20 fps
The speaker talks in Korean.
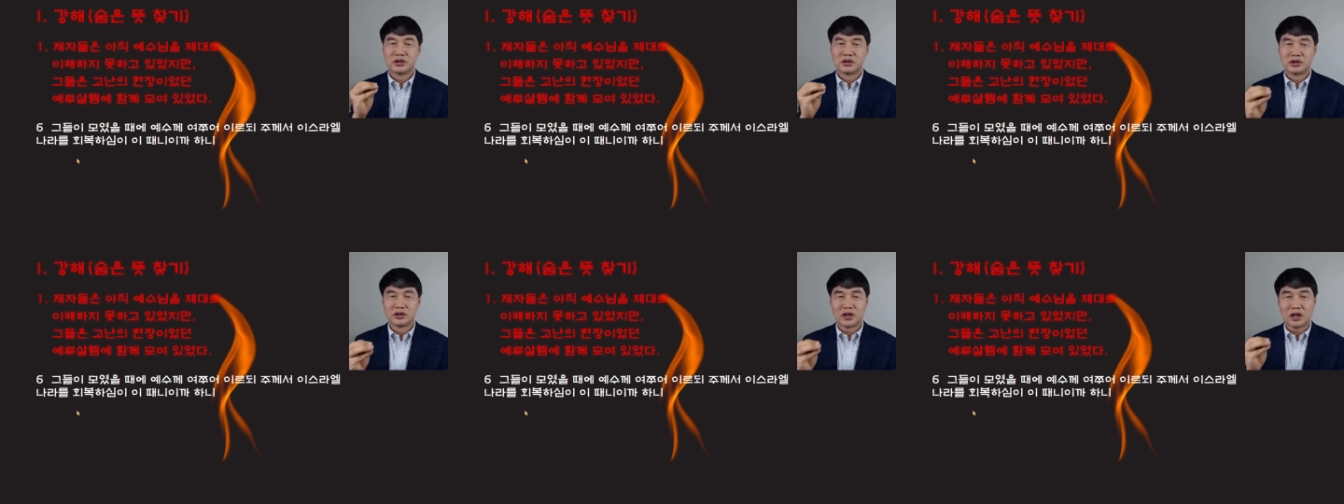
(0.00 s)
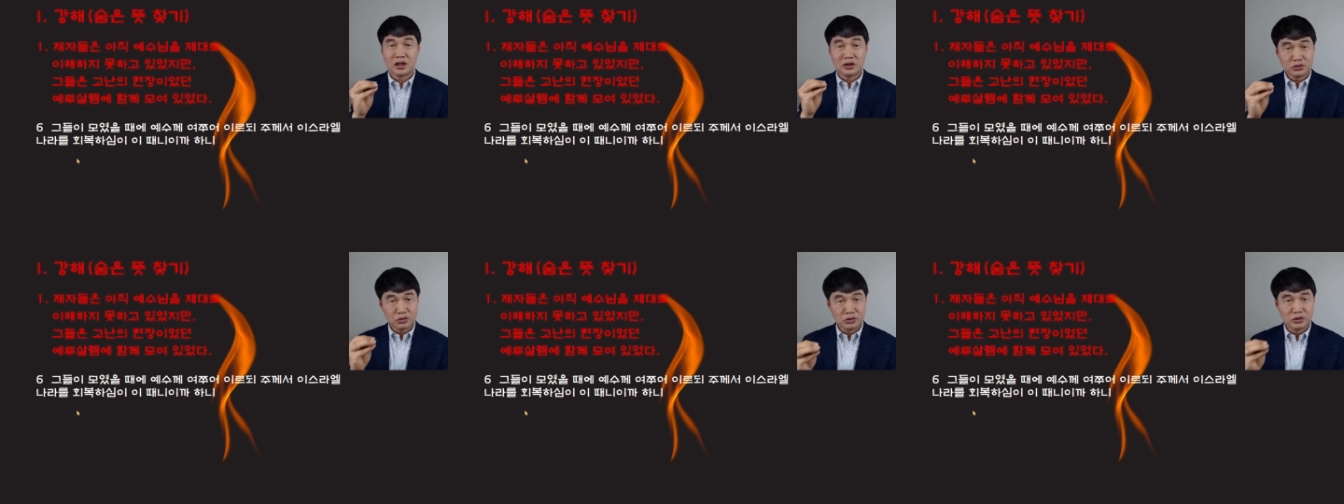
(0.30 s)
그거
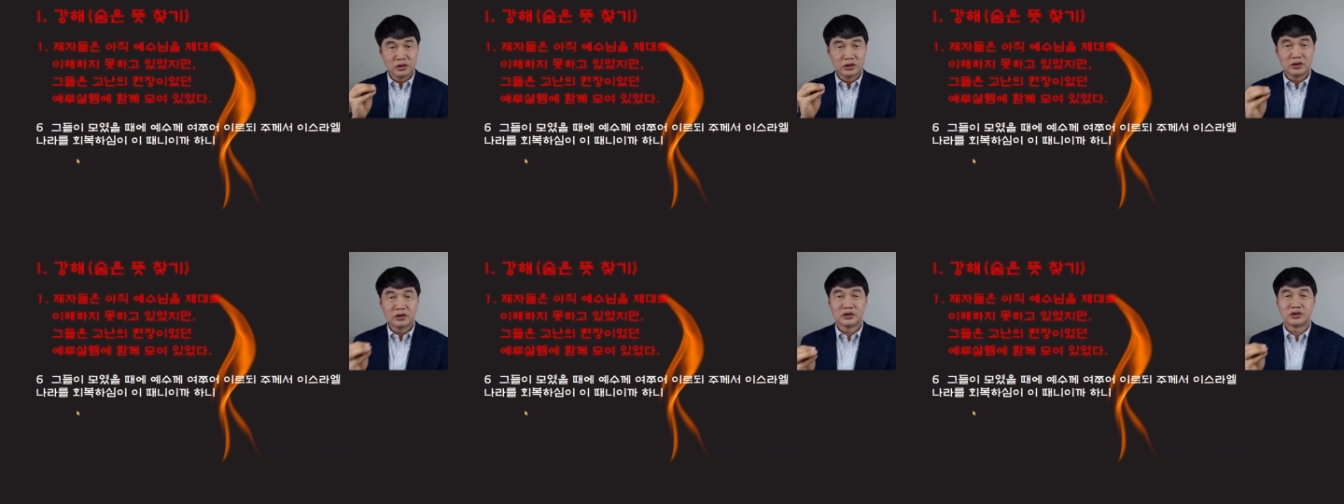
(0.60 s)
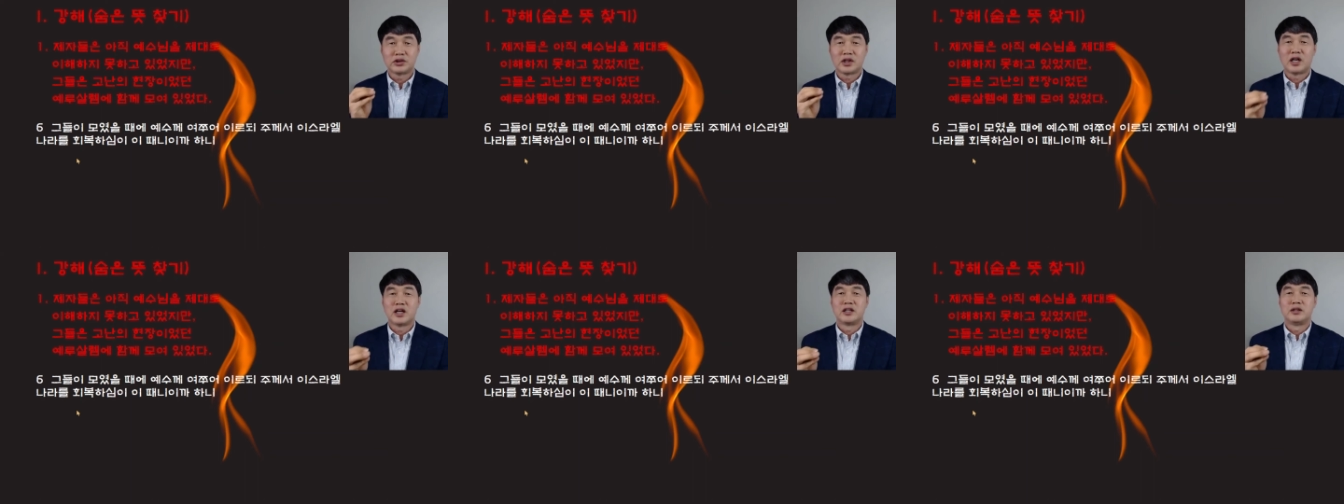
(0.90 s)
할 수 있는
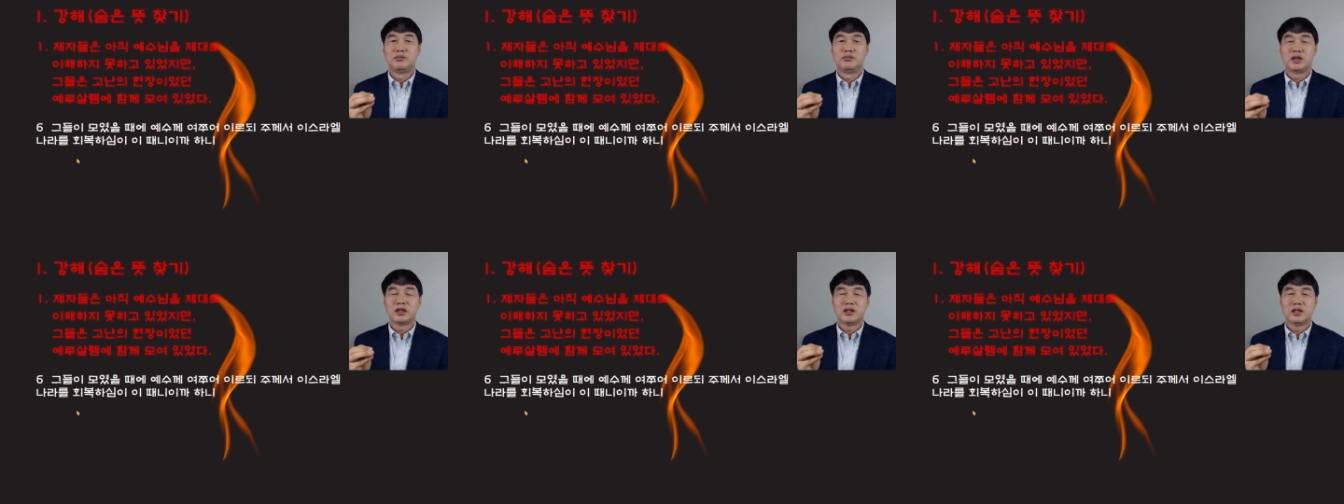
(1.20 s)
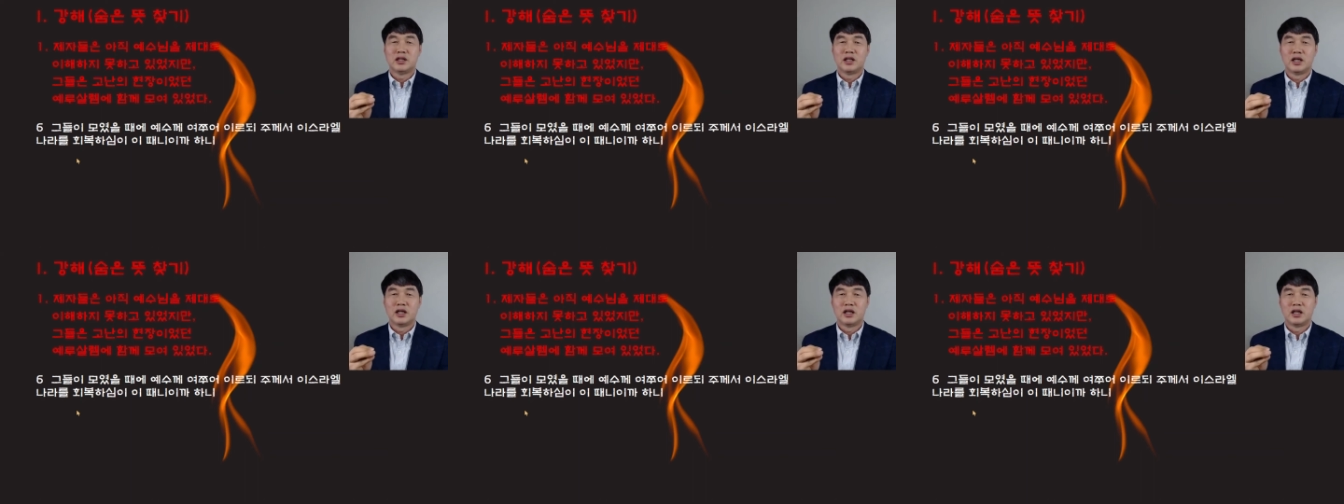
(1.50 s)
것이
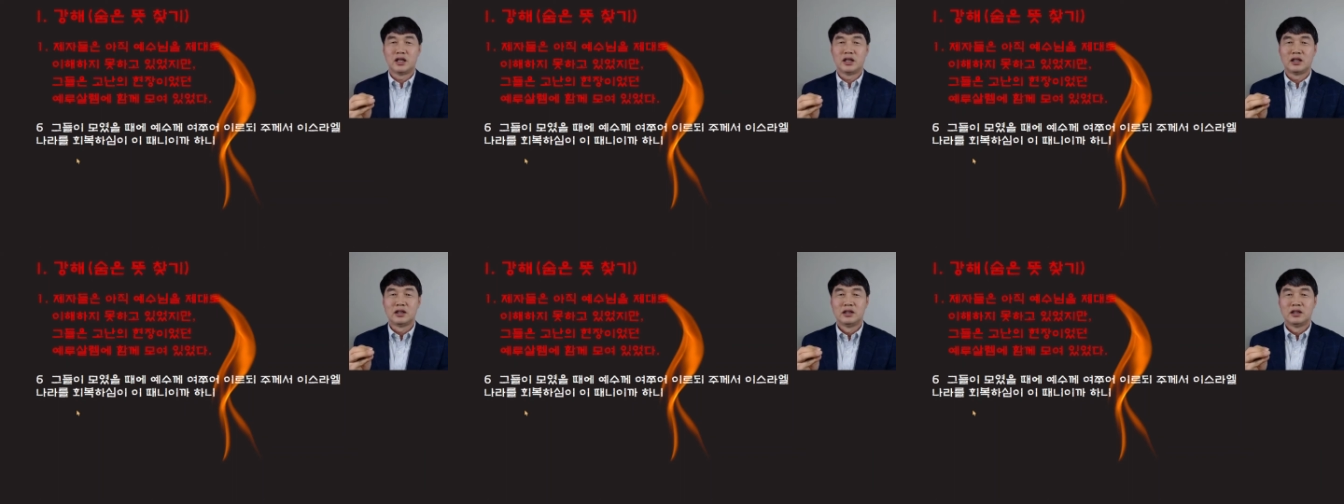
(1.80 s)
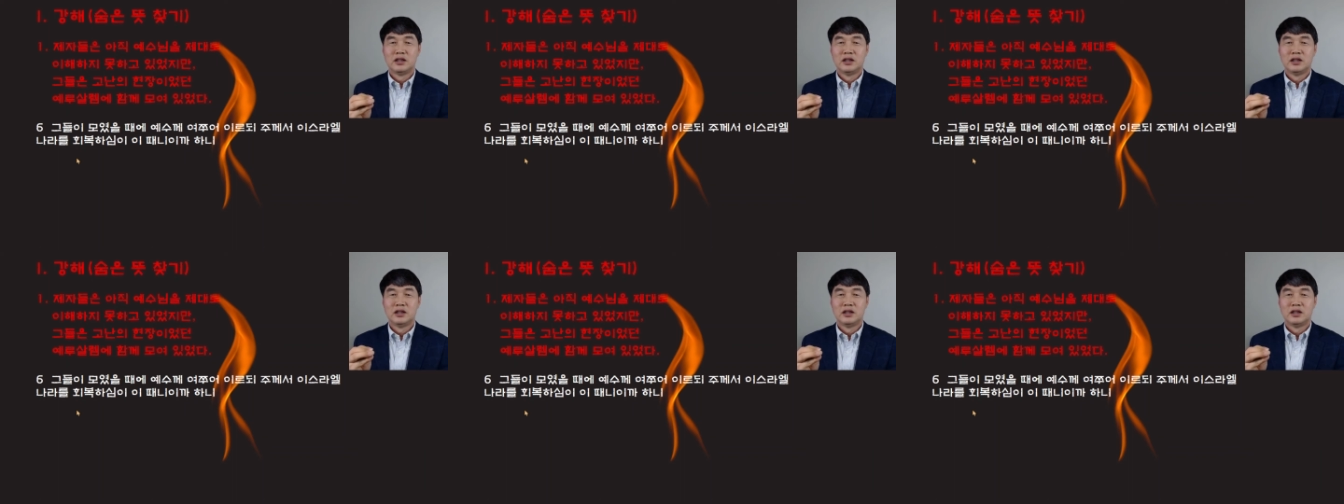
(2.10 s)
아닙니까?